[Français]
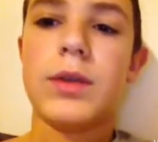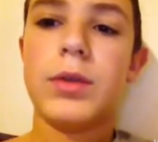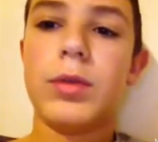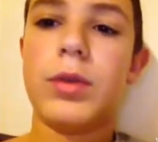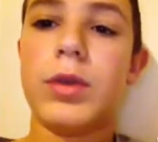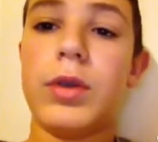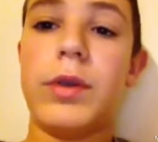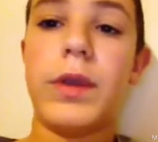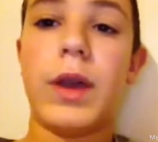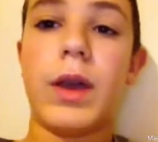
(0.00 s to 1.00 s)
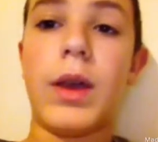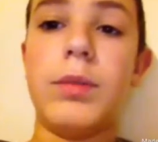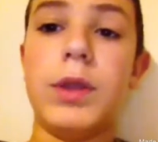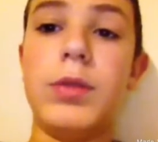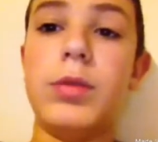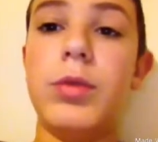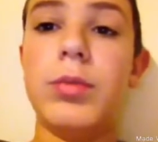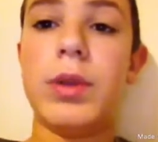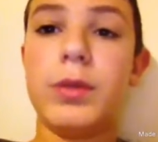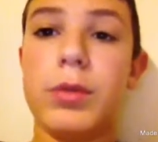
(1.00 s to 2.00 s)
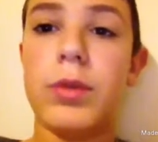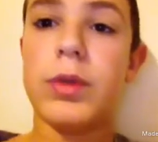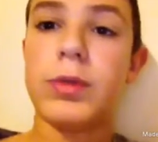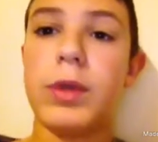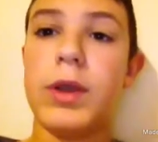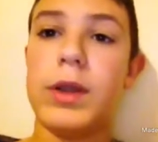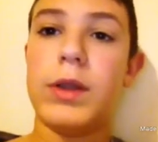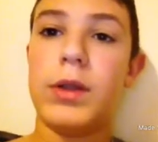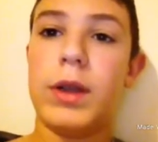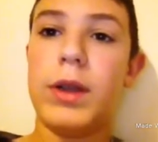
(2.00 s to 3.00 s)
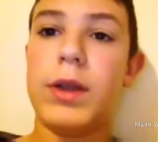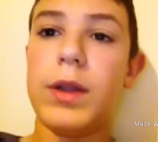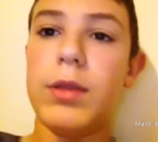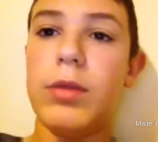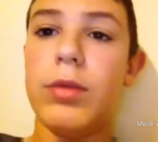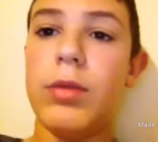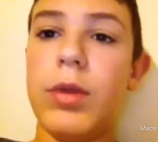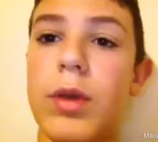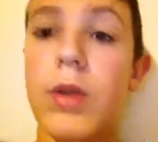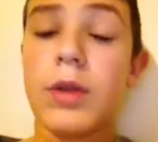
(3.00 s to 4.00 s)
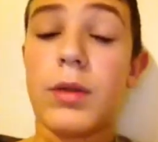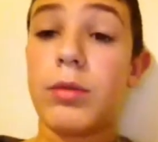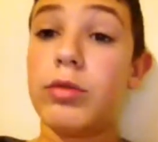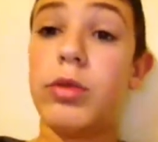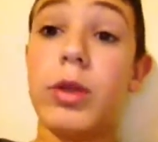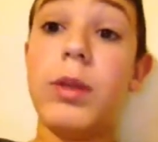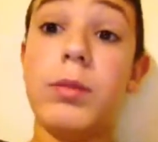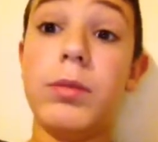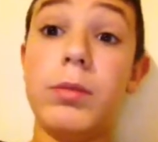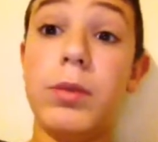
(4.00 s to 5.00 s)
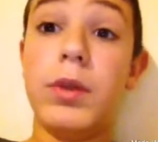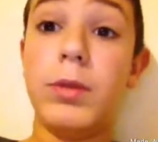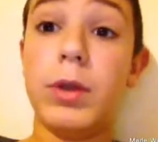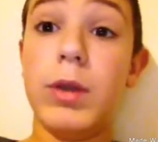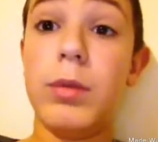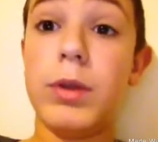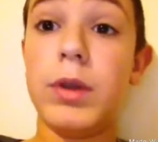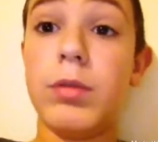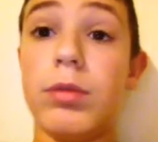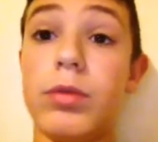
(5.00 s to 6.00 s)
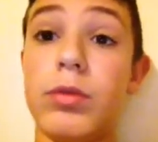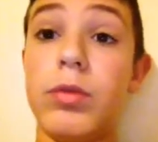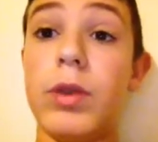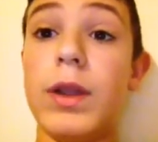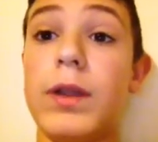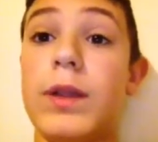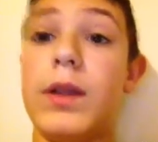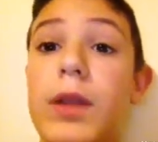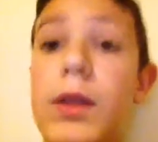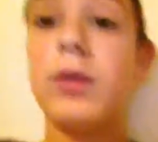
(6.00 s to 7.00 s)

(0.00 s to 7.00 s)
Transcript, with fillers: Donc euh, c'est Repti toute une passion, de toute façon le lien est dans la description. Bon je dois vite me dépêcher, bon je vous laisse, allez,